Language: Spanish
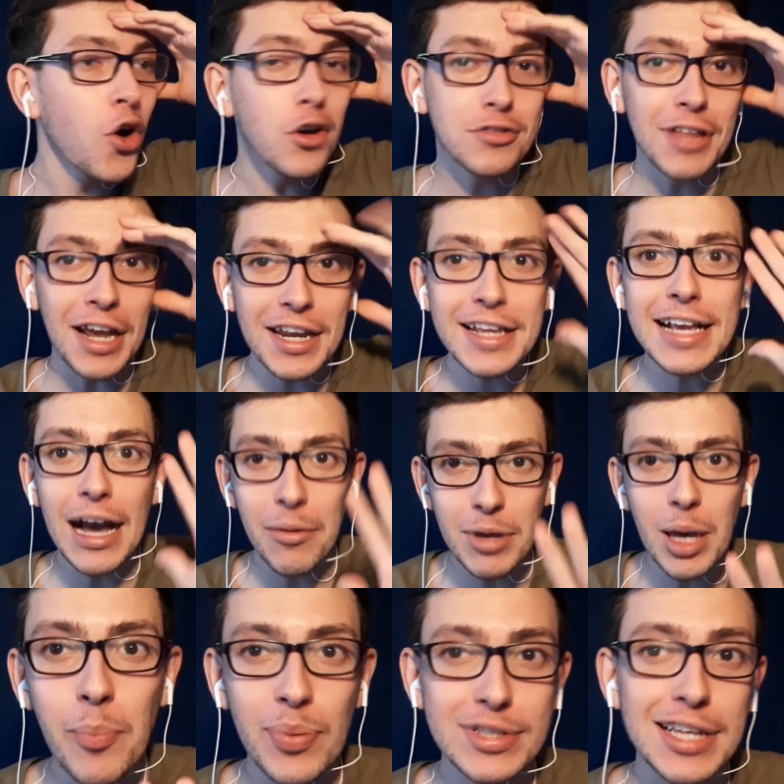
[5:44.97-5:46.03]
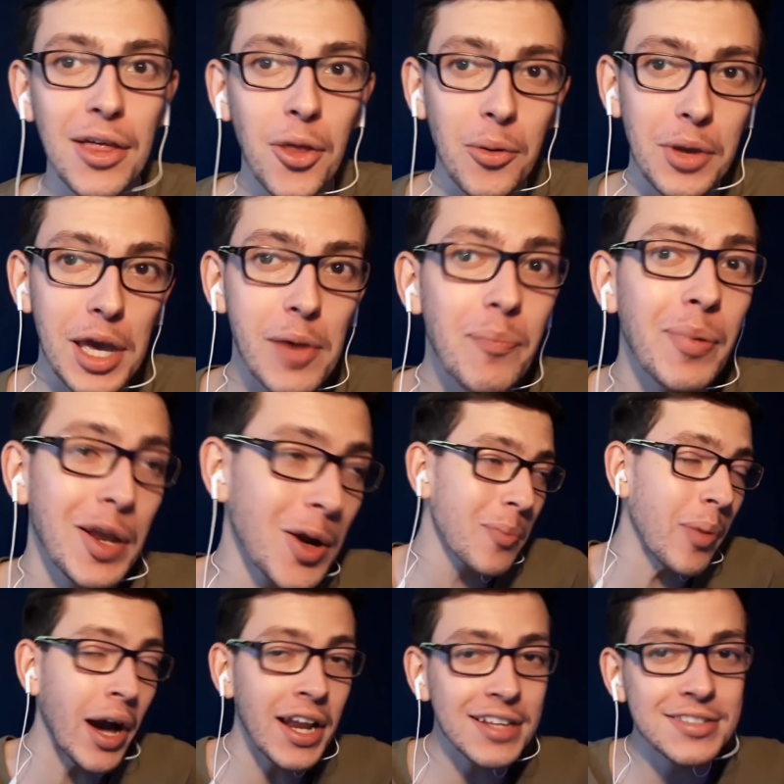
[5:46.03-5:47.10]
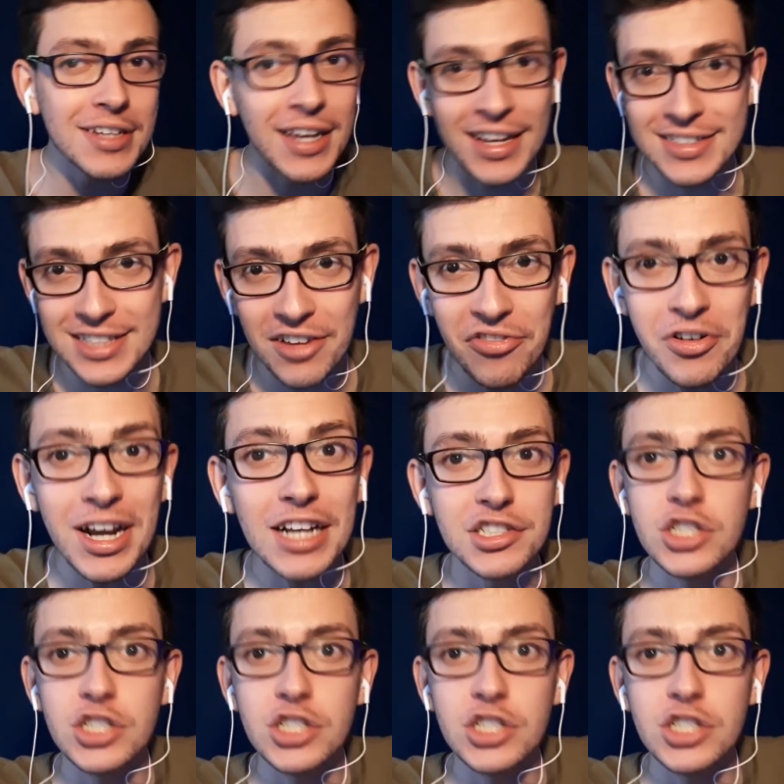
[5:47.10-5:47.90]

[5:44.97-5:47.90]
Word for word: Costa Rica había empezado bien, pero parece que se fue